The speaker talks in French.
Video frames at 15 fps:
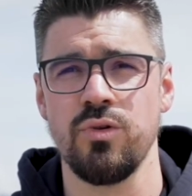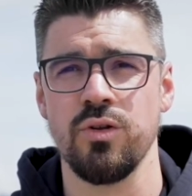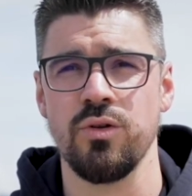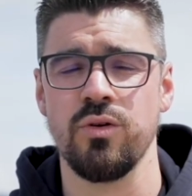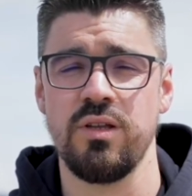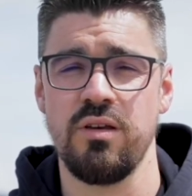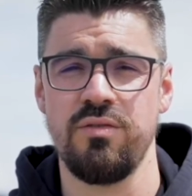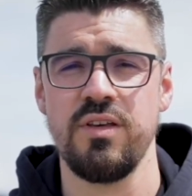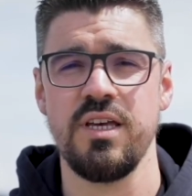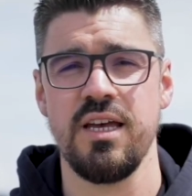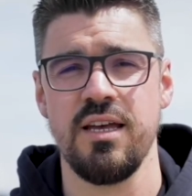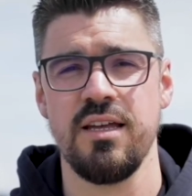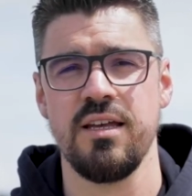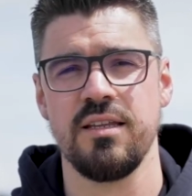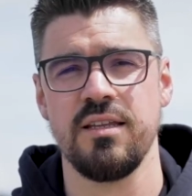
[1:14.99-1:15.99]
Notre défi
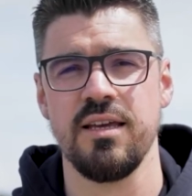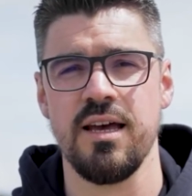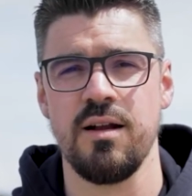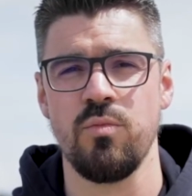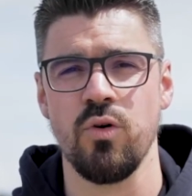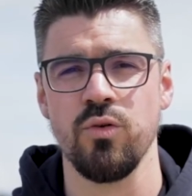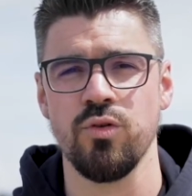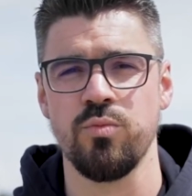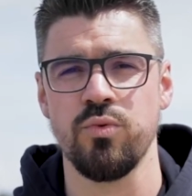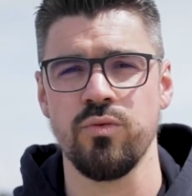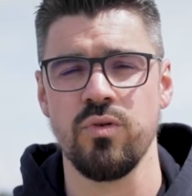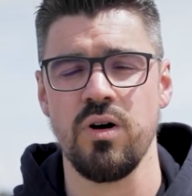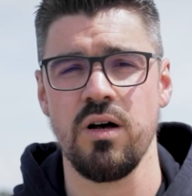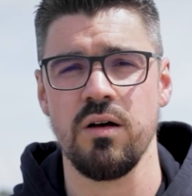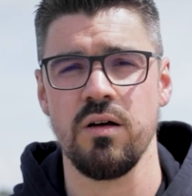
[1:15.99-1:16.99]
est également de
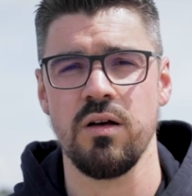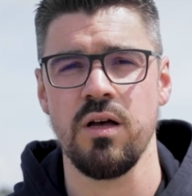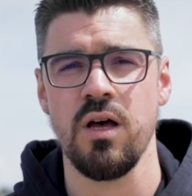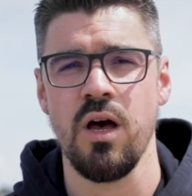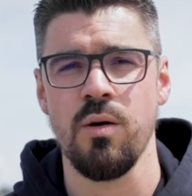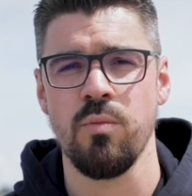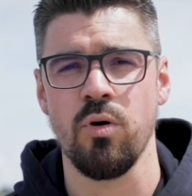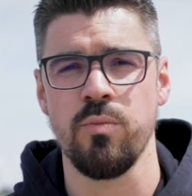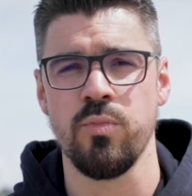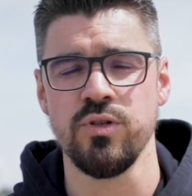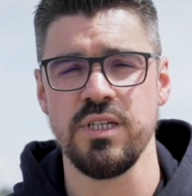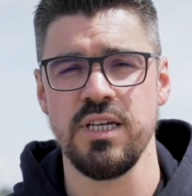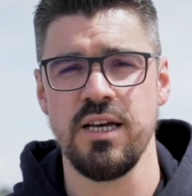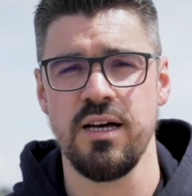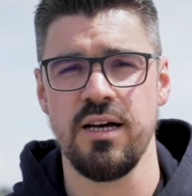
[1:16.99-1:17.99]
pouvoir
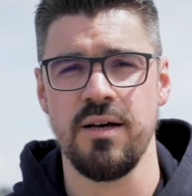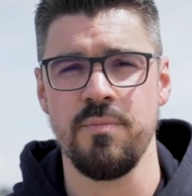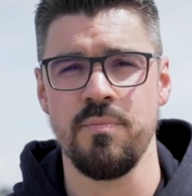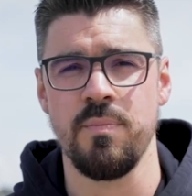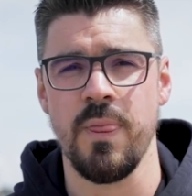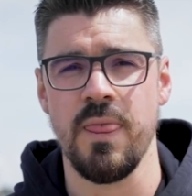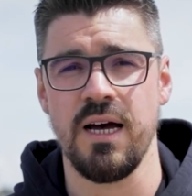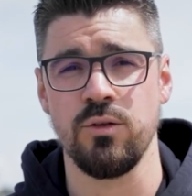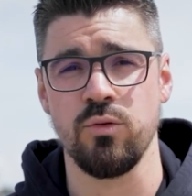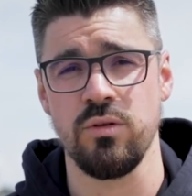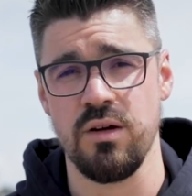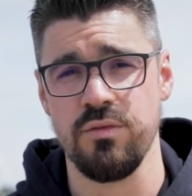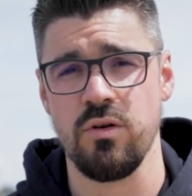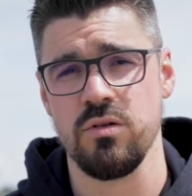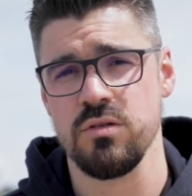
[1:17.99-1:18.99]
proposer à,
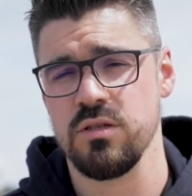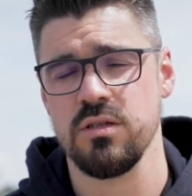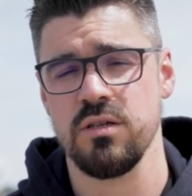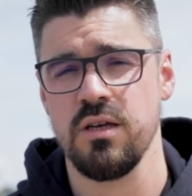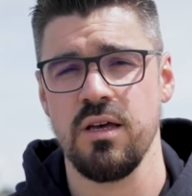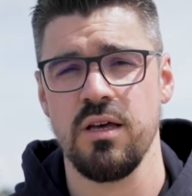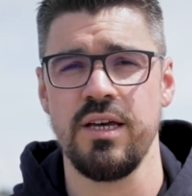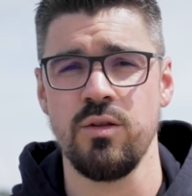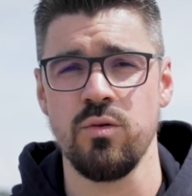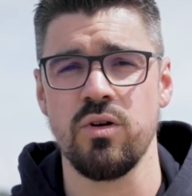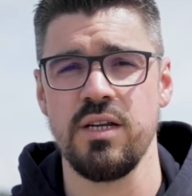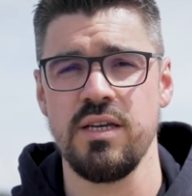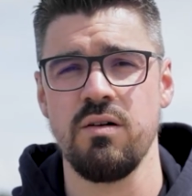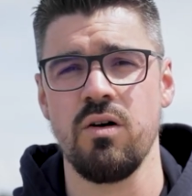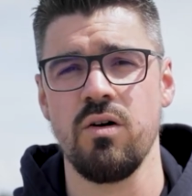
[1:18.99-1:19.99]
toute la France et nos
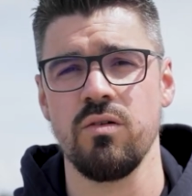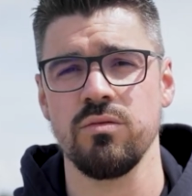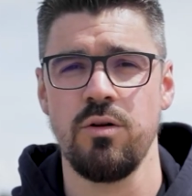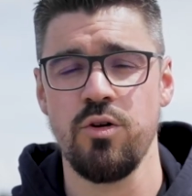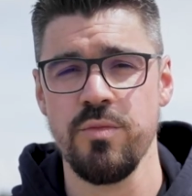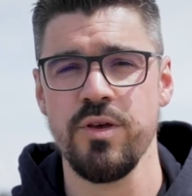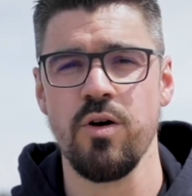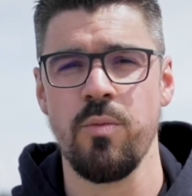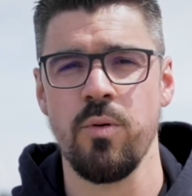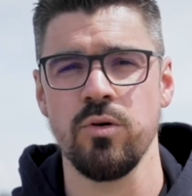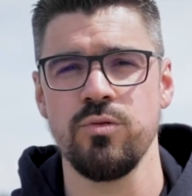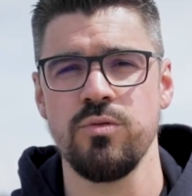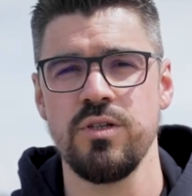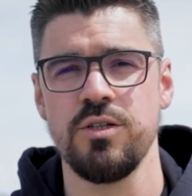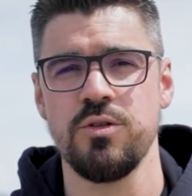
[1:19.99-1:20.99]
clients le meilleur
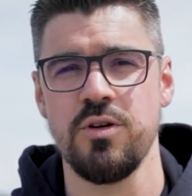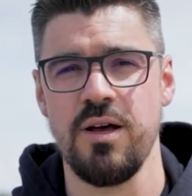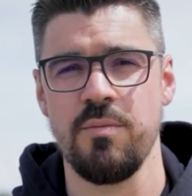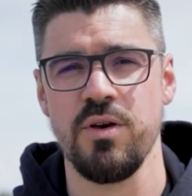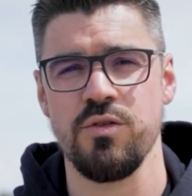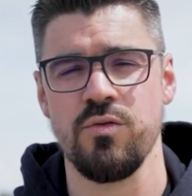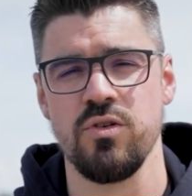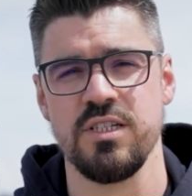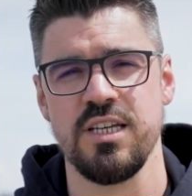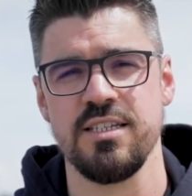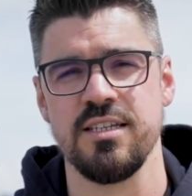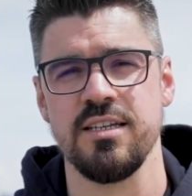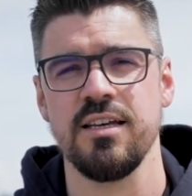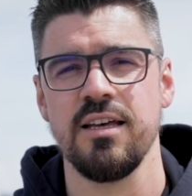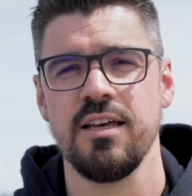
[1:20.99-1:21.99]
produit de la pêche
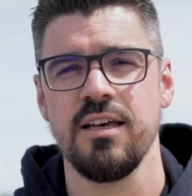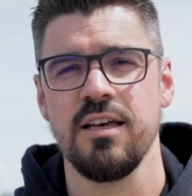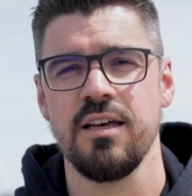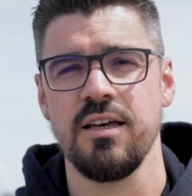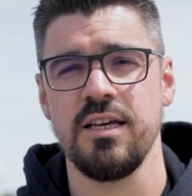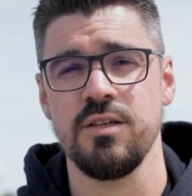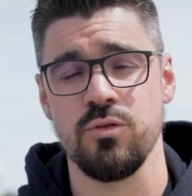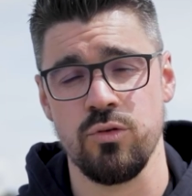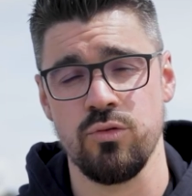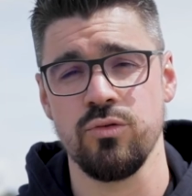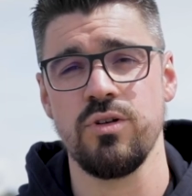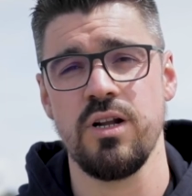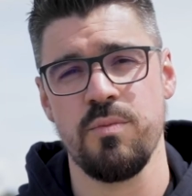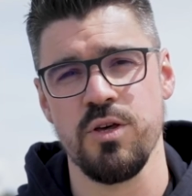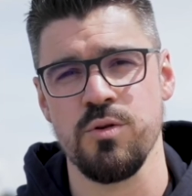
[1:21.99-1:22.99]
française et
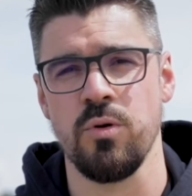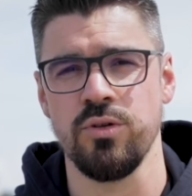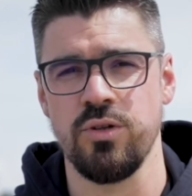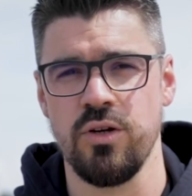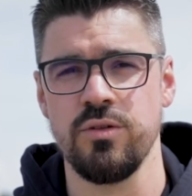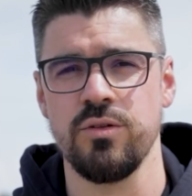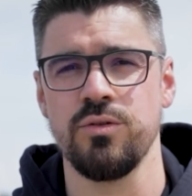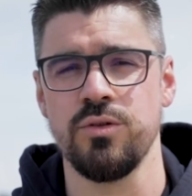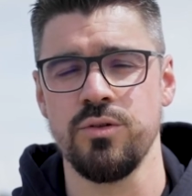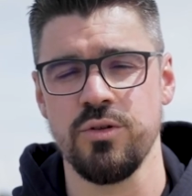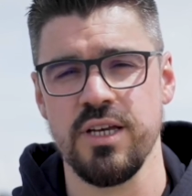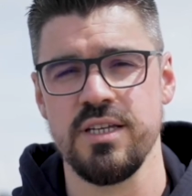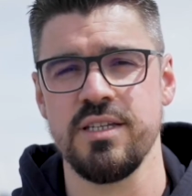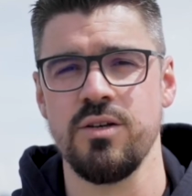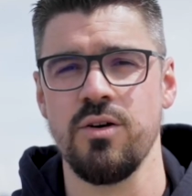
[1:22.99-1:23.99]
surtout de la pêche bretonne, de
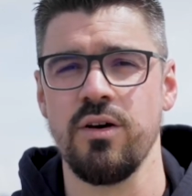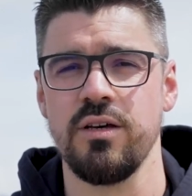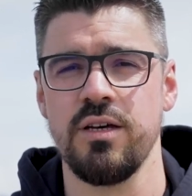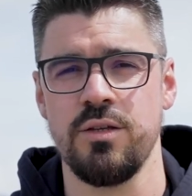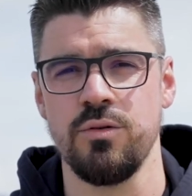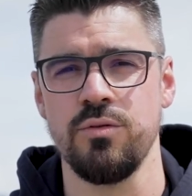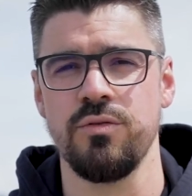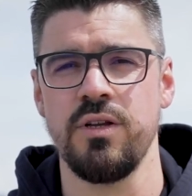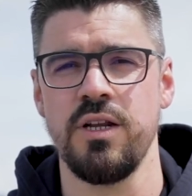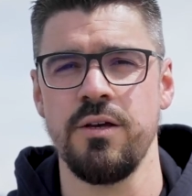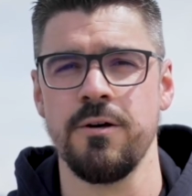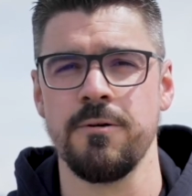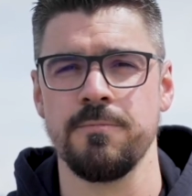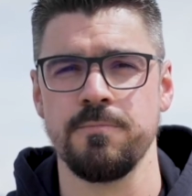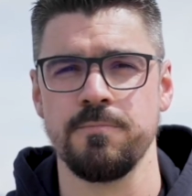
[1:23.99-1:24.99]
nos caseilleurs et de nos
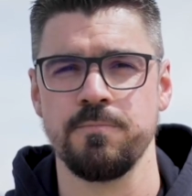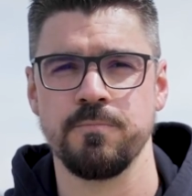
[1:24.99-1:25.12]
fileyeurs.